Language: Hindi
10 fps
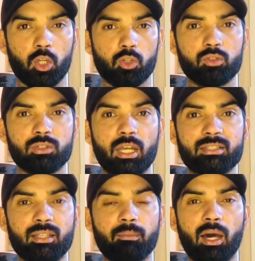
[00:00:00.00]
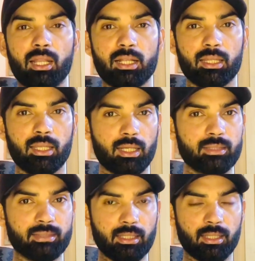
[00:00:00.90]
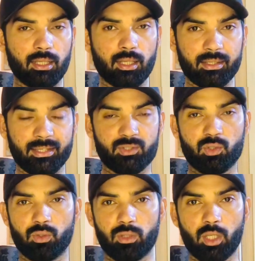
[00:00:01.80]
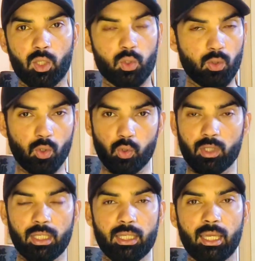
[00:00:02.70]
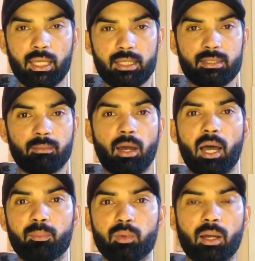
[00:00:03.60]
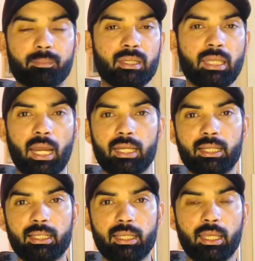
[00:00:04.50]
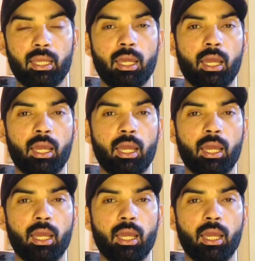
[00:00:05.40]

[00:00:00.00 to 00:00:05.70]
तो उसका इस्तेमाल करने का सही तरीका कैसे होता है क्योंकि होता क्या है कि जब आप अपनी कैट के लिए